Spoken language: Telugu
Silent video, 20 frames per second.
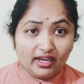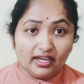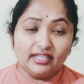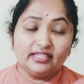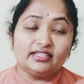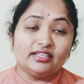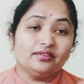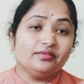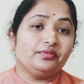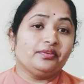
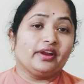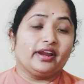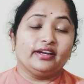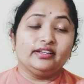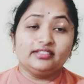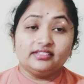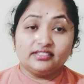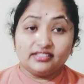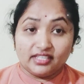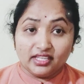అయితే
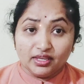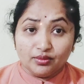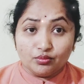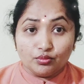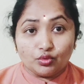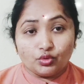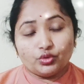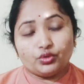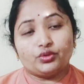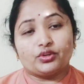ఫ్రెండ్స్ ఈ
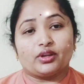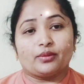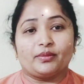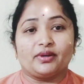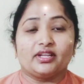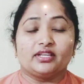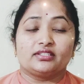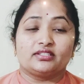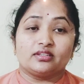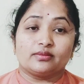మూడు
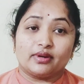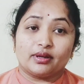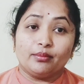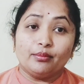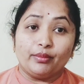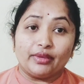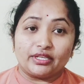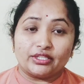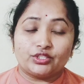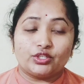రెమెడీస్ని
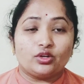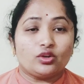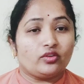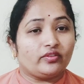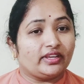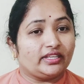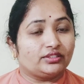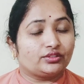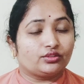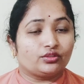మనం మిక్స్లో
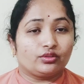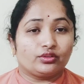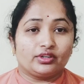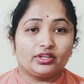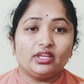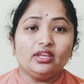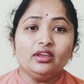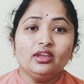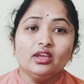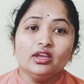
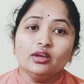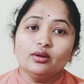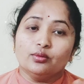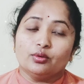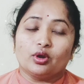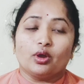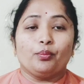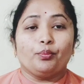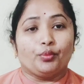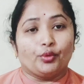వేసుకొని
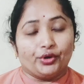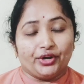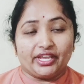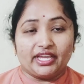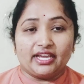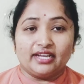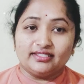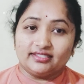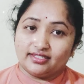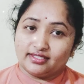ఒక
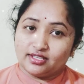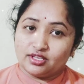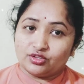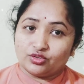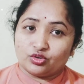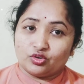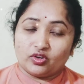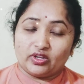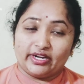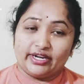పొడిగా
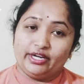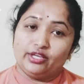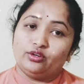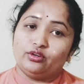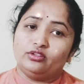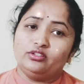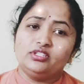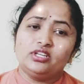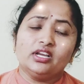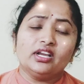చేసేసుకోవాలండి
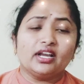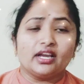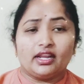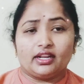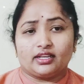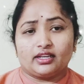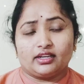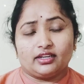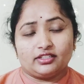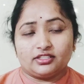కొంచెం
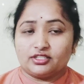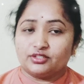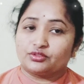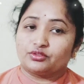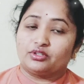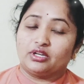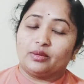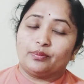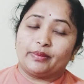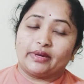గరికగా
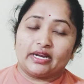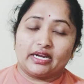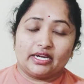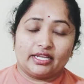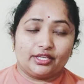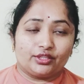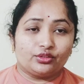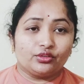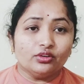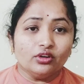చేసుకున్నా
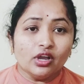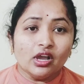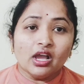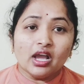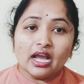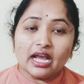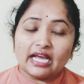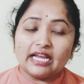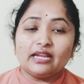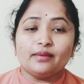పర్లేదు
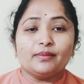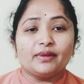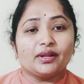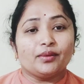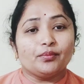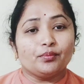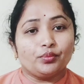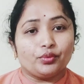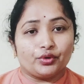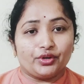అలా
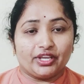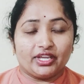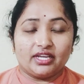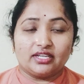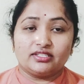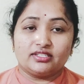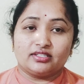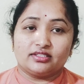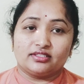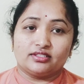మనం
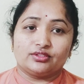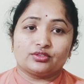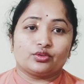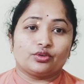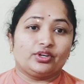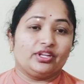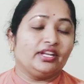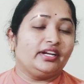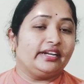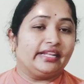పొడిగా
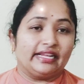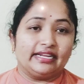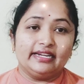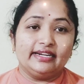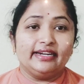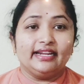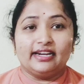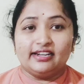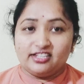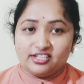చేసేసుకొని
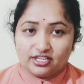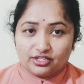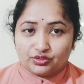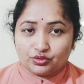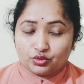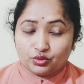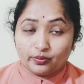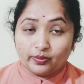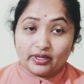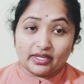డైలీ డైలీ
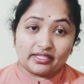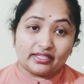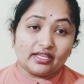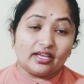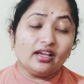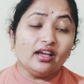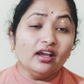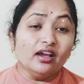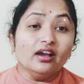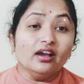చేసుకోము కదా